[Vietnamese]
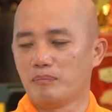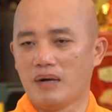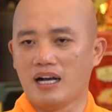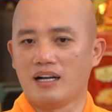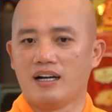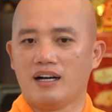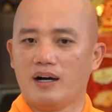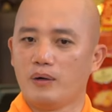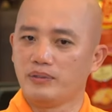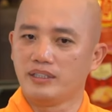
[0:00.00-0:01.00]
mà
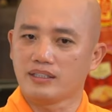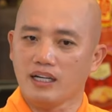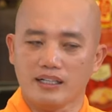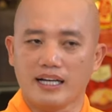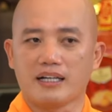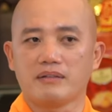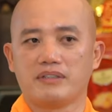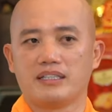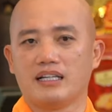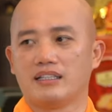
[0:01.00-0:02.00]
hầu như tất cả các
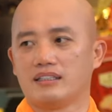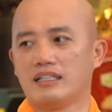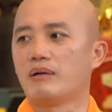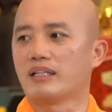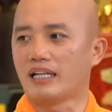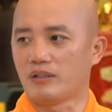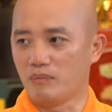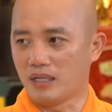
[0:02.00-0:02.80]
vị thầy đều là thầy của